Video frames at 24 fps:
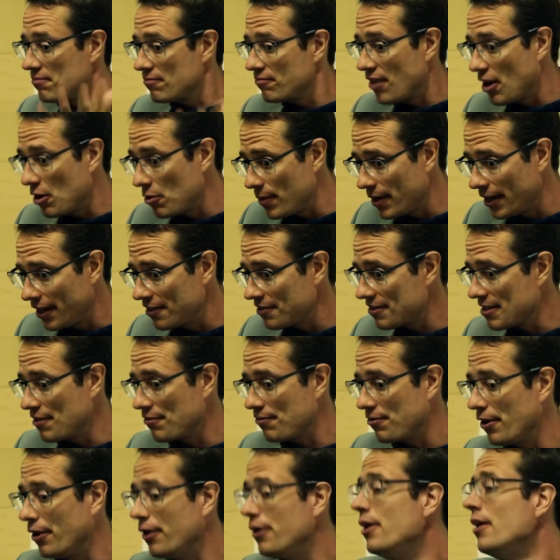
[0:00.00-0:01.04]
war überrascht
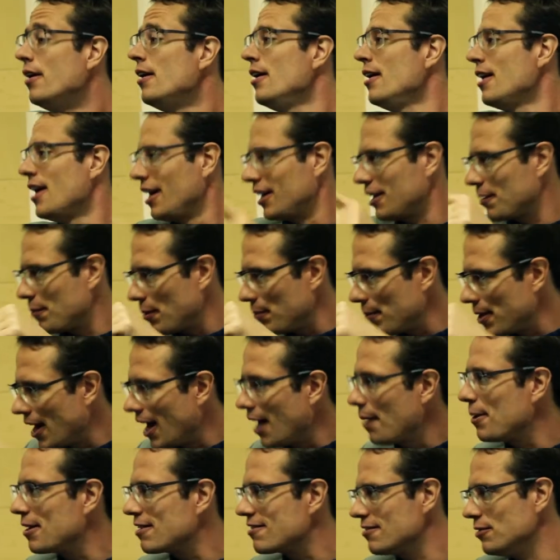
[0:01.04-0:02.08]
davon, hat aber mehr
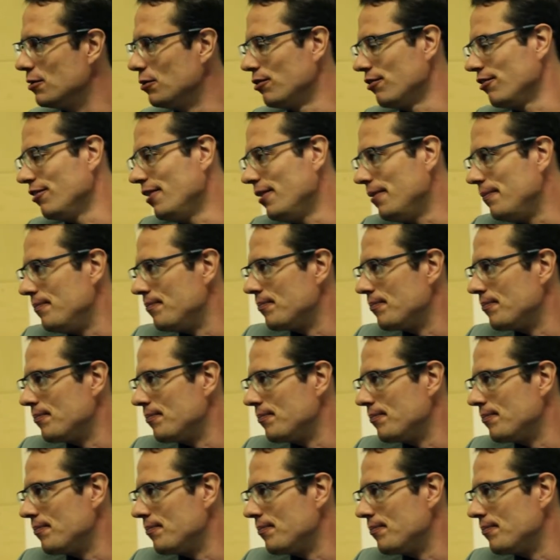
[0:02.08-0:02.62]
Arbeitslose.